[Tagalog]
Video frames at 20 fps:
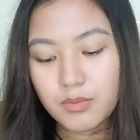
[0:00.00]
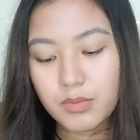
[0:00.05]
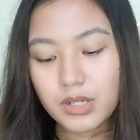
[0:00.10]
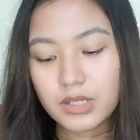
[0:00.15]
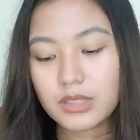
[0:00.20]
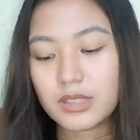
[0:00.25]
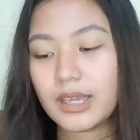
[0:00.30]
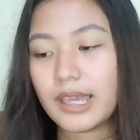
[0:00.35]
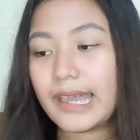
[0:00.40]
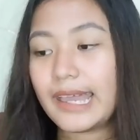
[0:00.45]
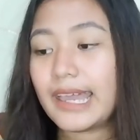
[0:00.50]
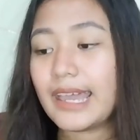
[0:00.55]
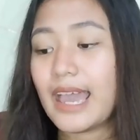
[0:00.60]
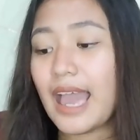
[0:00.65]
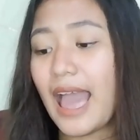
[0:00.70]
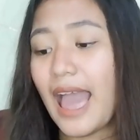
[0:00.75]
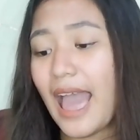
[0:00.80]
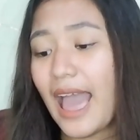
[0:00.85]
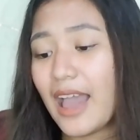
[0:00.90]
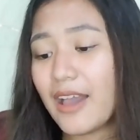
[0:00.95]
But I
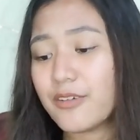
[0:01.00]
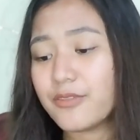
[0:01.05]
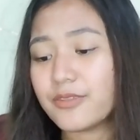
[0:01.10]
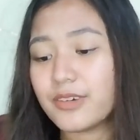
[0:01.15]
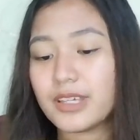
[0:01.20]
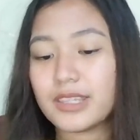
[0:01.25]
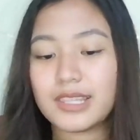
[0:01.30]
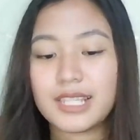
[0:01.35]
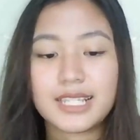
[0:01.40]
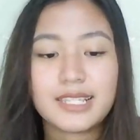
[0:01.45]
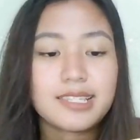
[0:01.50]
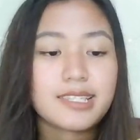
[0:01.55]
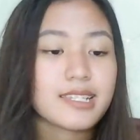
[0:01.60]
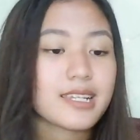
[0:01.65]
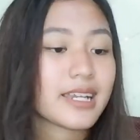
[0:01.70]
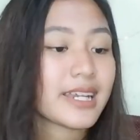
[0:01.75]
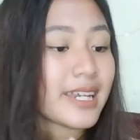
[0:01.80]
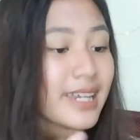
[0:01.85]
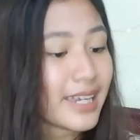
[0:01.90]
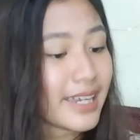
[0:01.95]
have
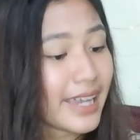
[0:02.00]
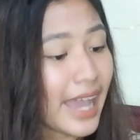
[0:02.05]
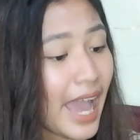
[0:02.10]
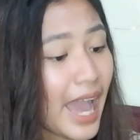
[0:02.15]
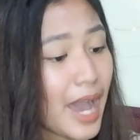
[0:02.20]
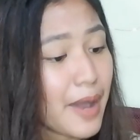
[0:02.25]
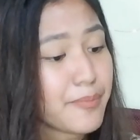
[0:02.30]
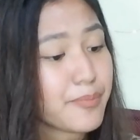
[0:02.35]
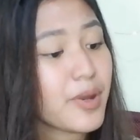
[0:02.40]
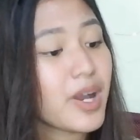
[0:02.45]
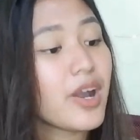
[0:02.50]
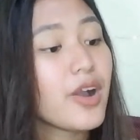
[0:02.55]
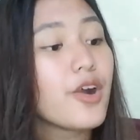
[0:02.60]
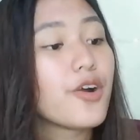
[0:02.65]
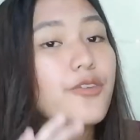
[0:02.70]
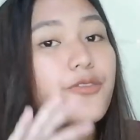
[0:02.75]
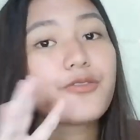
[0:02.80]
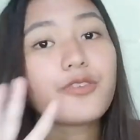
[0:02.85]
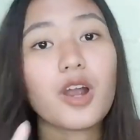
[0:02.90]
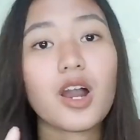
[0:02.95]
this cap
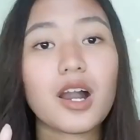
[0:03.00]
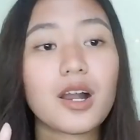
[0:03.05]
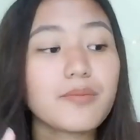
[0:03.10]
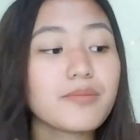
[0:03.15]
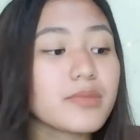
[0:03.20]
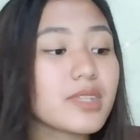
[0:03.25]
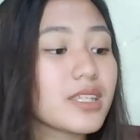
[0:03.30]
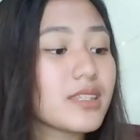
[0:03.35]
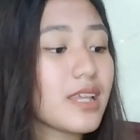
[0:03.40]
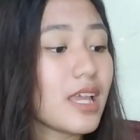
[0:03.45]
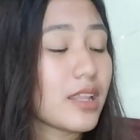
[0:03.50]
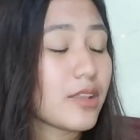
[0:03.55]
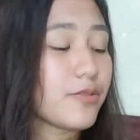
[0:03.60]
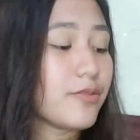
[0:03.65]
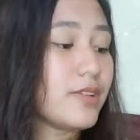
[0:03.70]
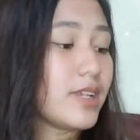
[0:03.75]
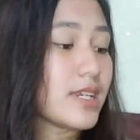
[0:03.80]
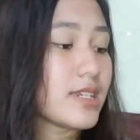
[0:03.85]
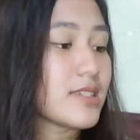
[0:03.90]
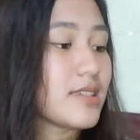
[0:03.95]
from the
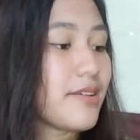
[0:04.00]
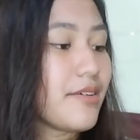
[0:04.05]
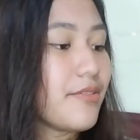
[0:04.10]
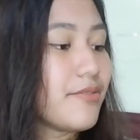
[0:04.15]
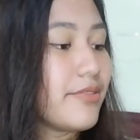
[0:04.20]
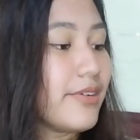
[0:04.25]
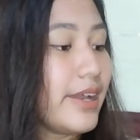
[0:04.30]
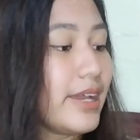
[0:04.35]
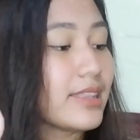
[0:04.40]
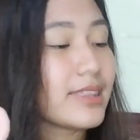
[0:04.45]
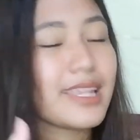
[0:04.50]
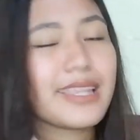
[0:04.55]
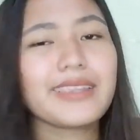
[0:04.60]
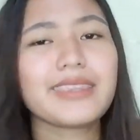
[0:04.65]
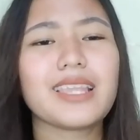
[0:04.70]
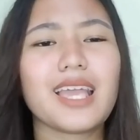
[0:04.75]
Netflix event.